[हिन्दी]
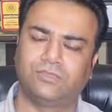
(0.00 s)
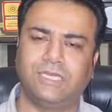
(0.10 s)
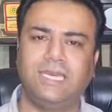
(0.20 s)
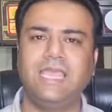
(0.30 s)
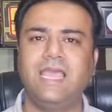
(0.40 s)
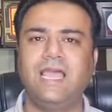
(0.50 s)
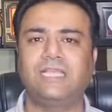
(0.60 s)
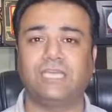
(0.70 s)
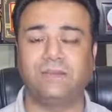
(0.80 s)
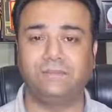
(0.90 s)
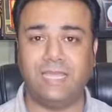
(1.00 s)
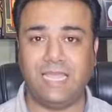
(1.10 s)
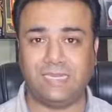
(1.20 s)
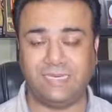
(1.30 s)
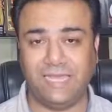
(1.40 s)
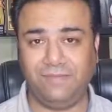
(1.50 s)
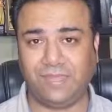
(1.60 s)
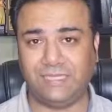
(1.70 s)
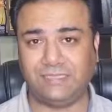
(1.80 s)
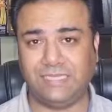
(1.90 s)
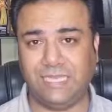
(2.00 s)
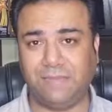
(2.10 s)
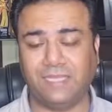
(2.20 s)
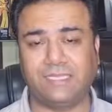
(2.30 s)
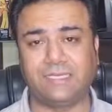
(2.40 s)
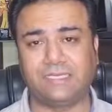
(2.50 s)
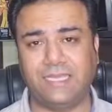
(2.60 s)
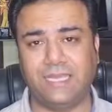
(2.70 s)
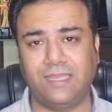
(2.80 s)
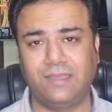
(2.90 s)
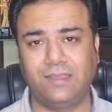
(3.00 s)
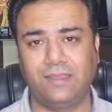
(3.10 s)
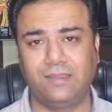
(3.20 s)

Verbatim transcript: तो चलिए आज हम एक नई वैकेंसी की बात करते हैं